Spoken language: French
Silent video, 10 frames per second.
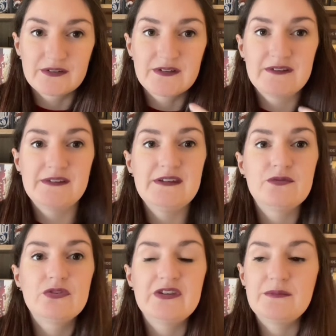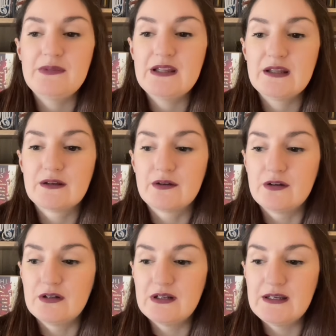Si vous aimez
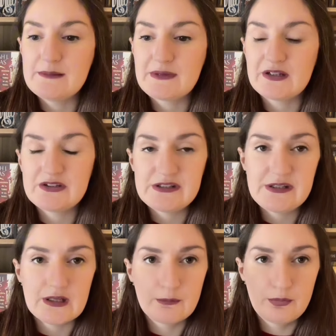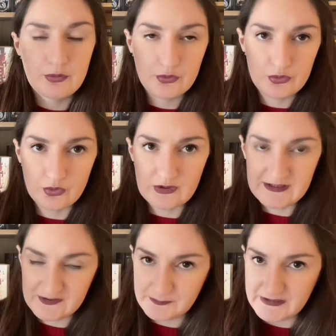euh, les magies un peu de
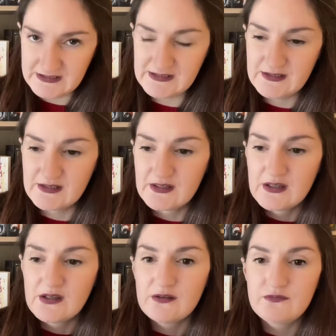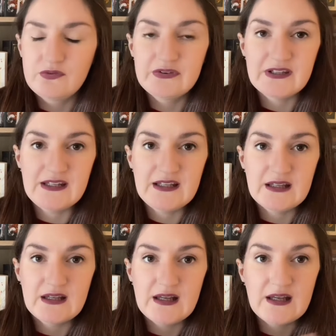l'esprit, vous allez
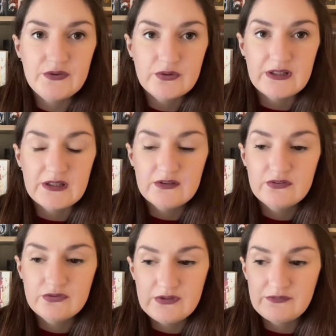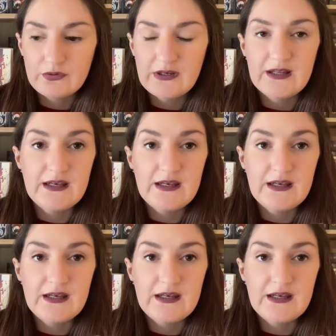adorer ce livre-là.